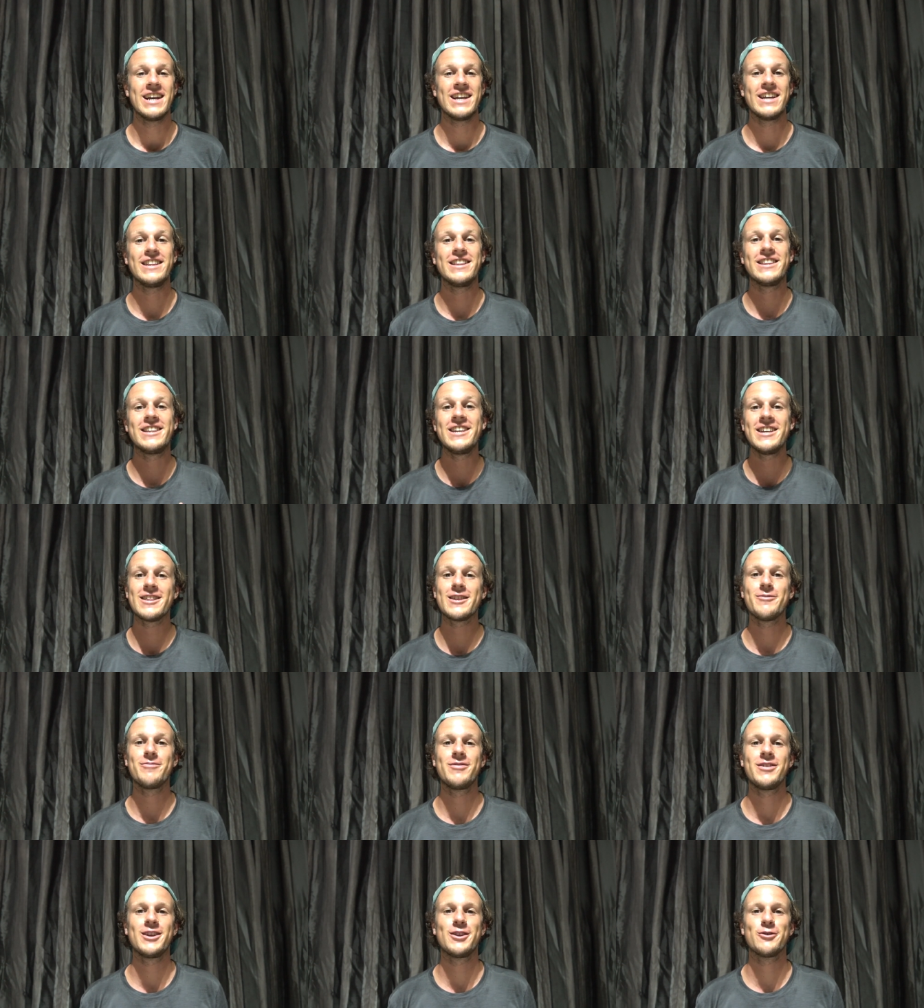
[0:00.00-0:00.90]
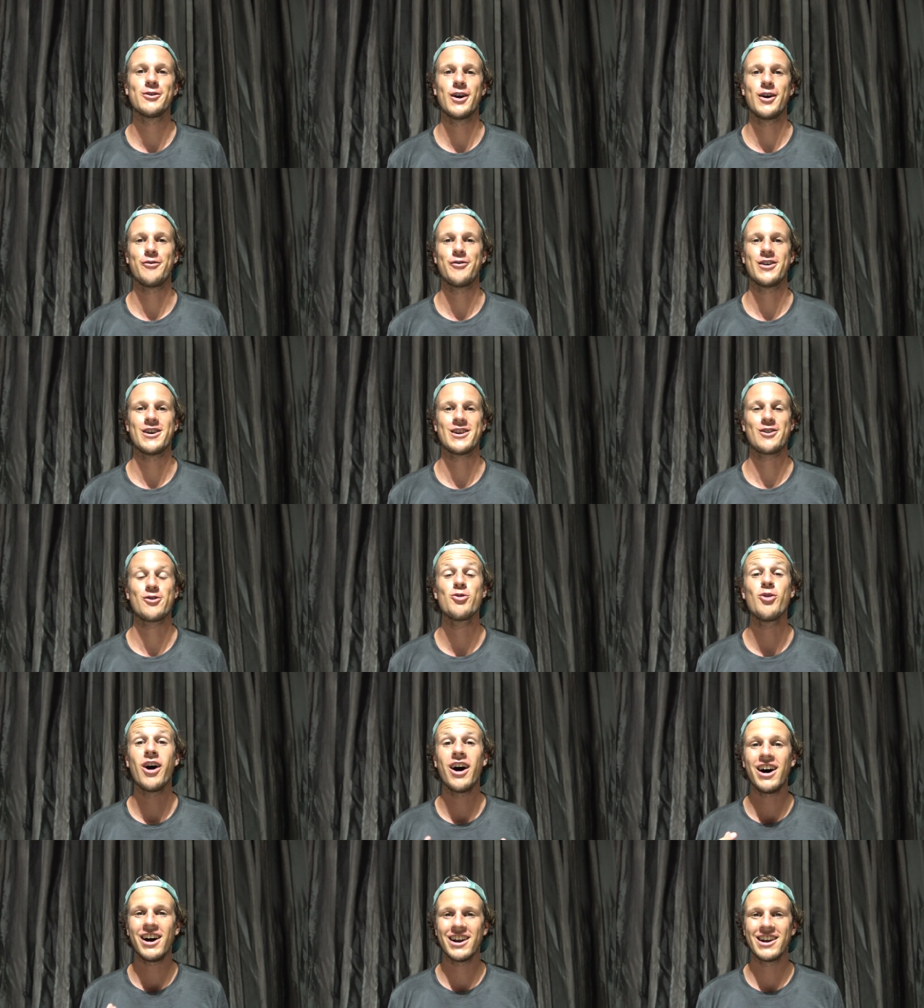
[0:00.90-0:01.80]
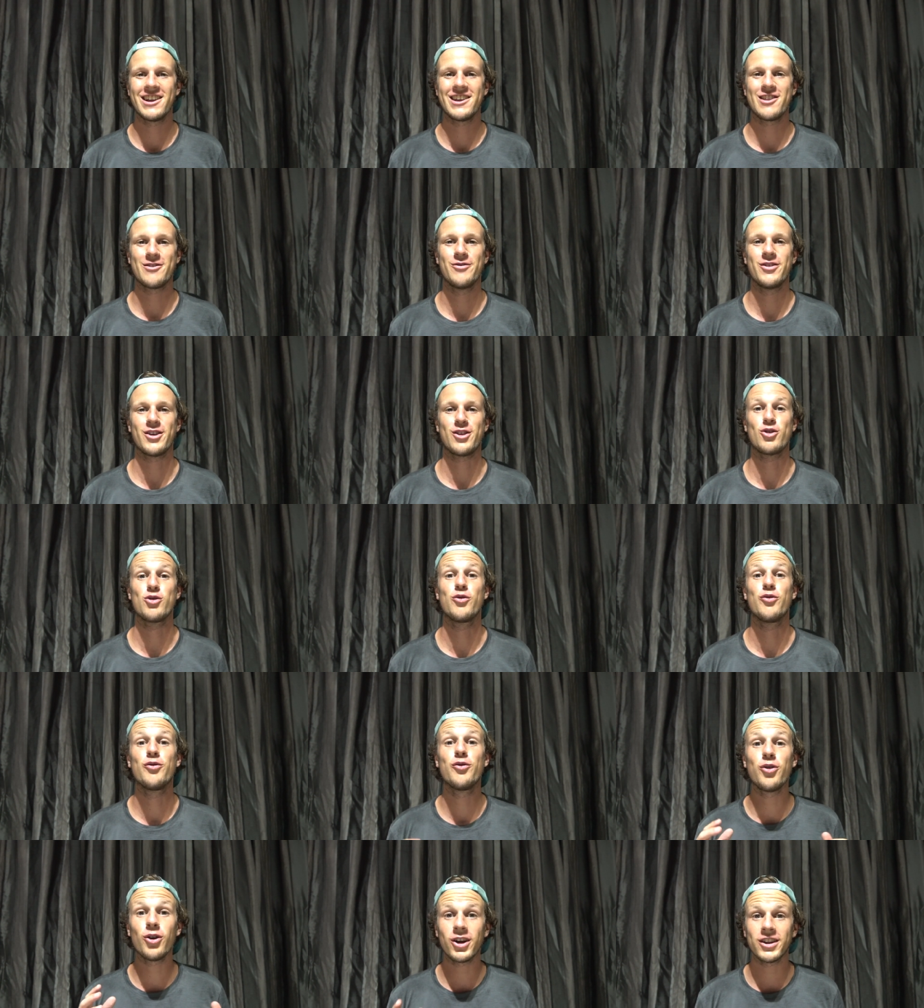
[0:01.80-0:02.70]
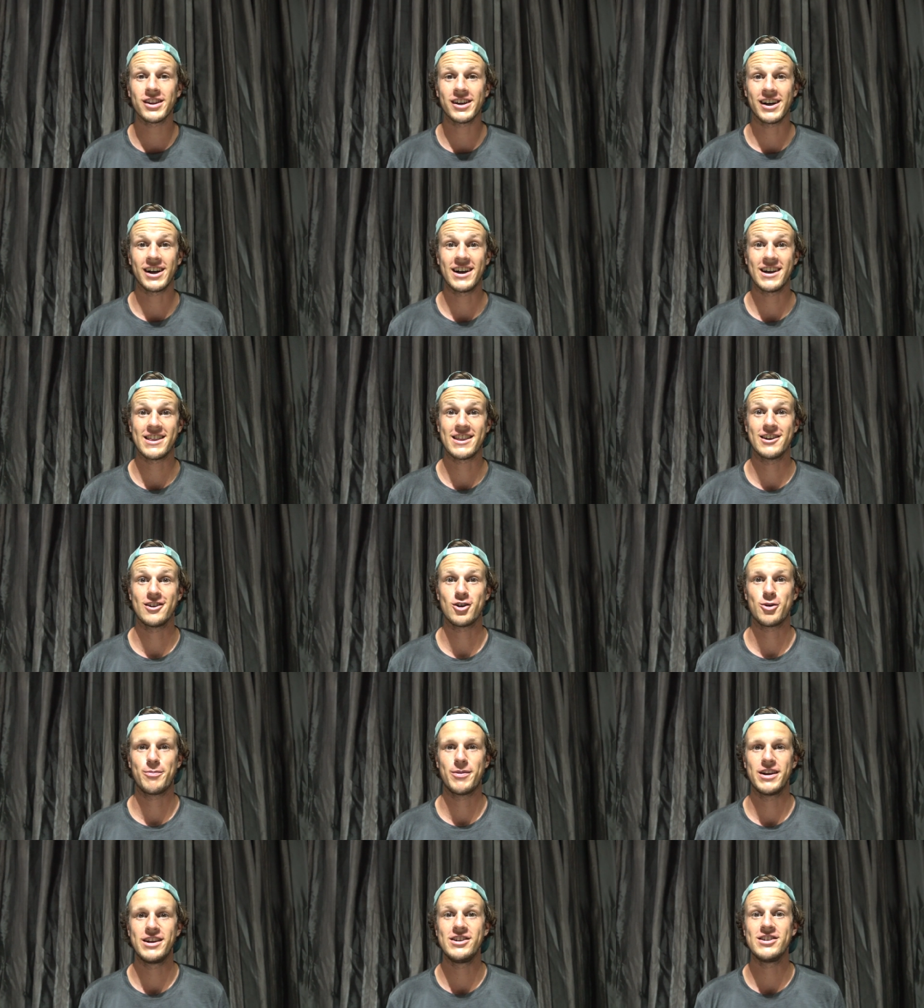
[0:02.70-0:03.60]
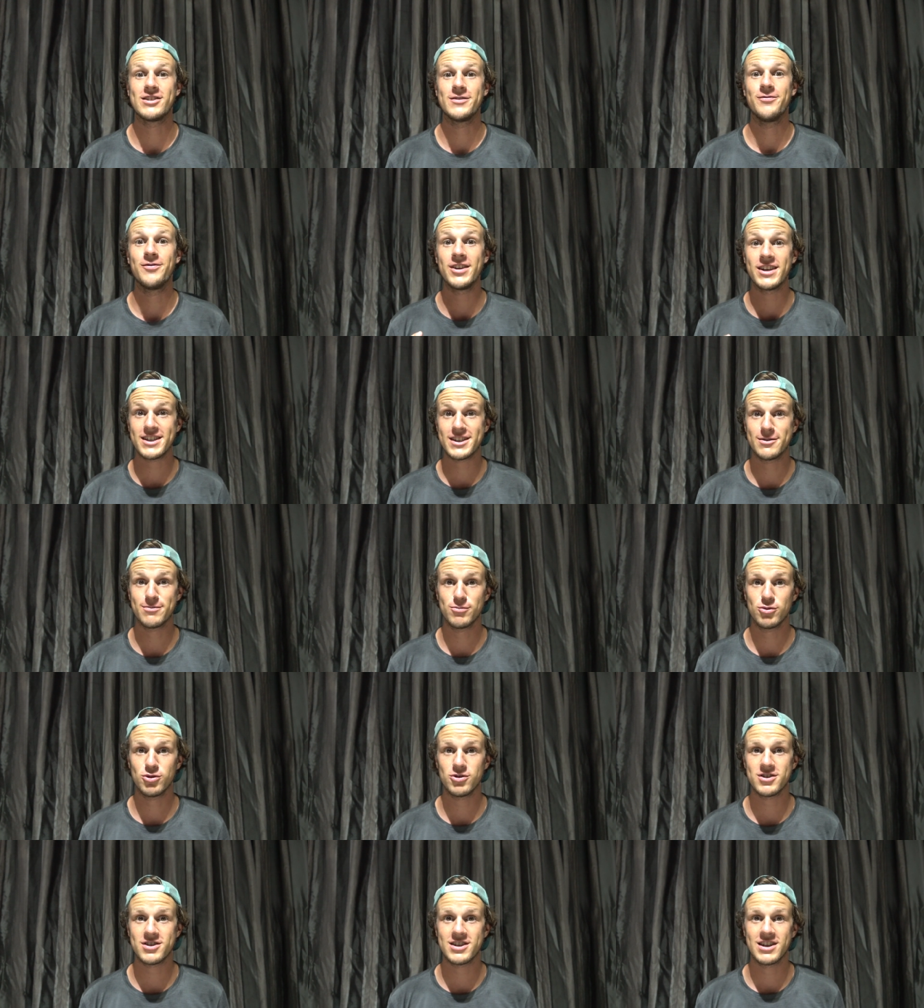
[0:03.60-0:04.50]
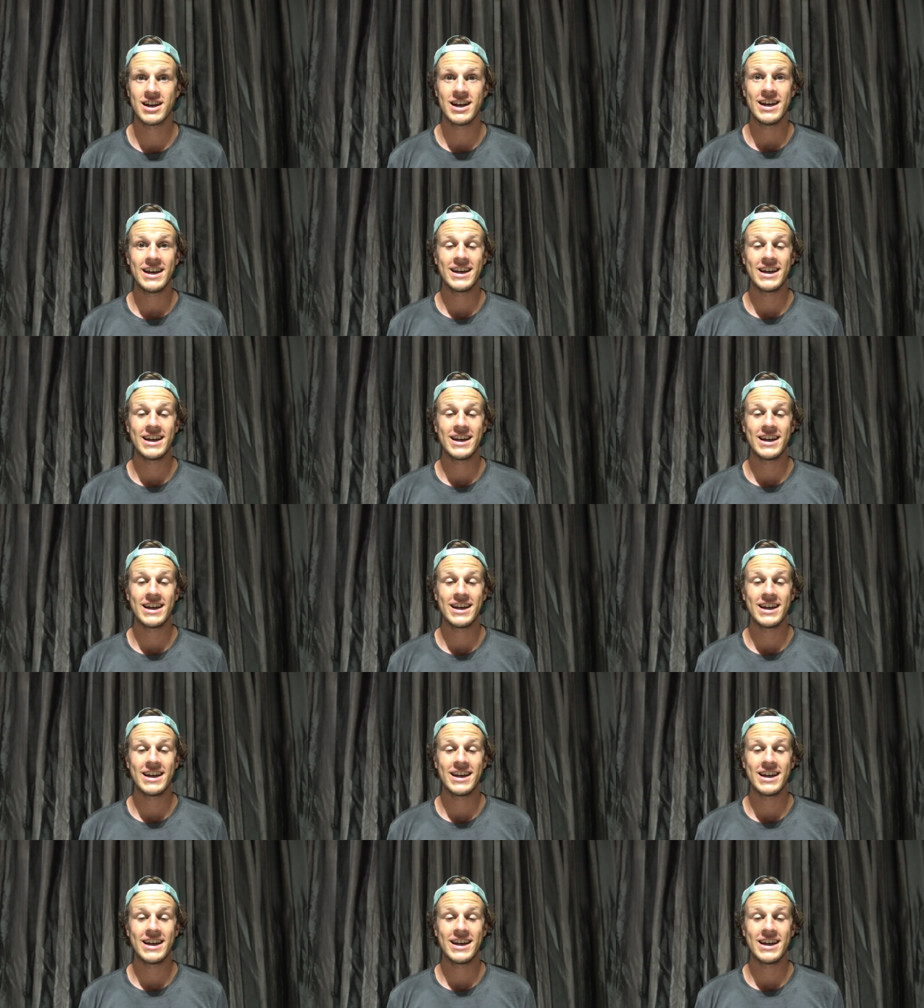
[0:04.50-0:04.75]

In diesem Video erfährst du alles, was du vor der Reise nach Belize wissen musst.